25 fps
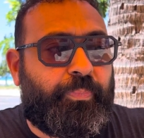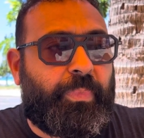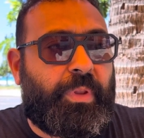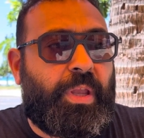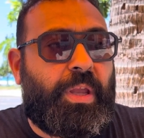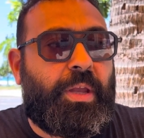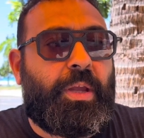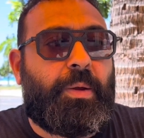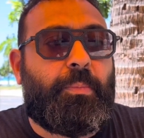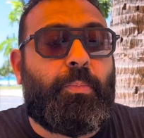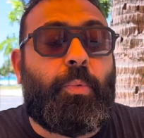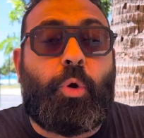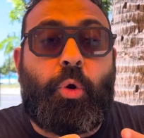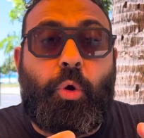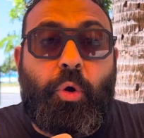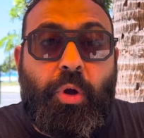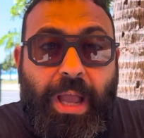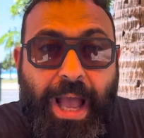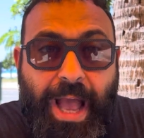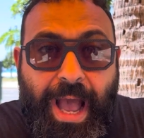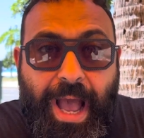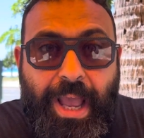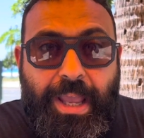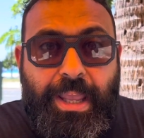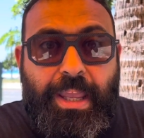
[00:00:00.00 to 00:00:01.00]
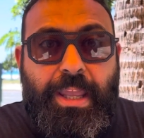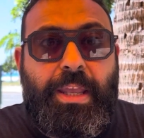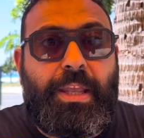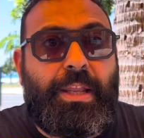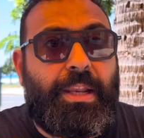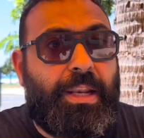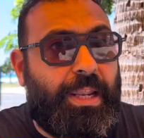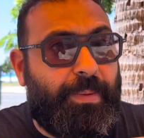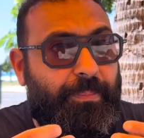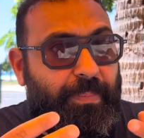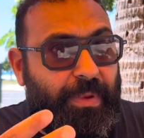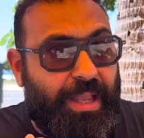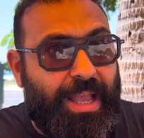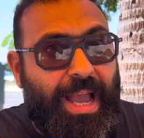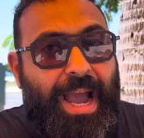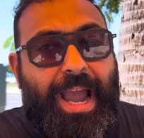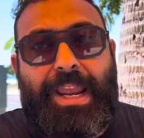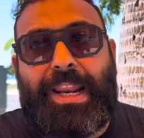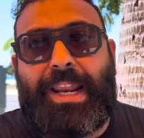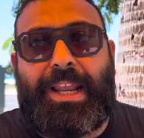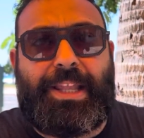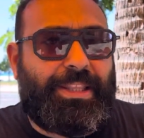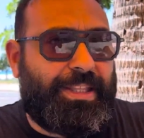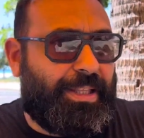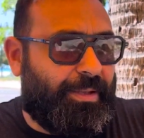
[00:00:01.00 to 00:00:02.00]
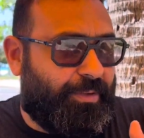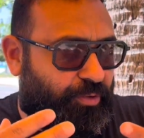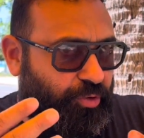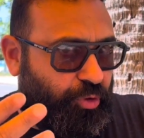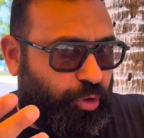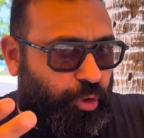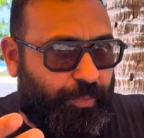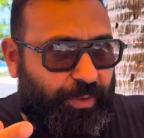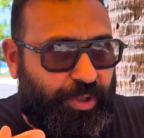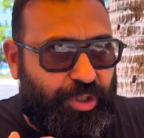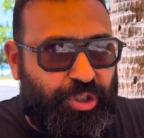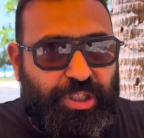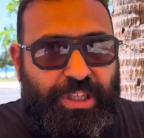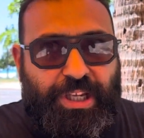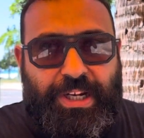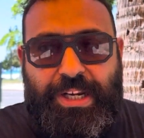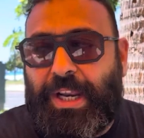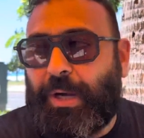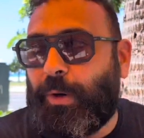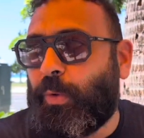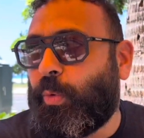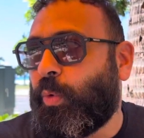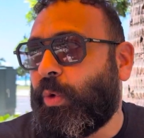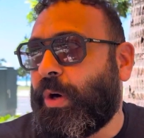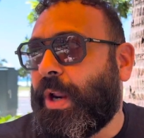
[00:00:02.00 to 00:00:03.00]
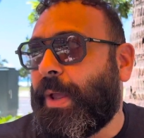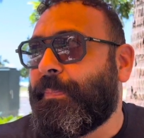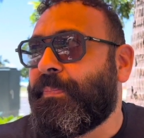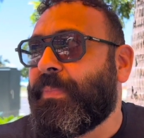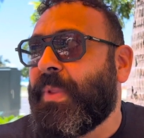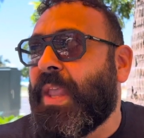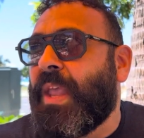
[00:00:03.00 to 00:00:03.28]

eh, Molokai, le Big Island, solo per citarne alcune.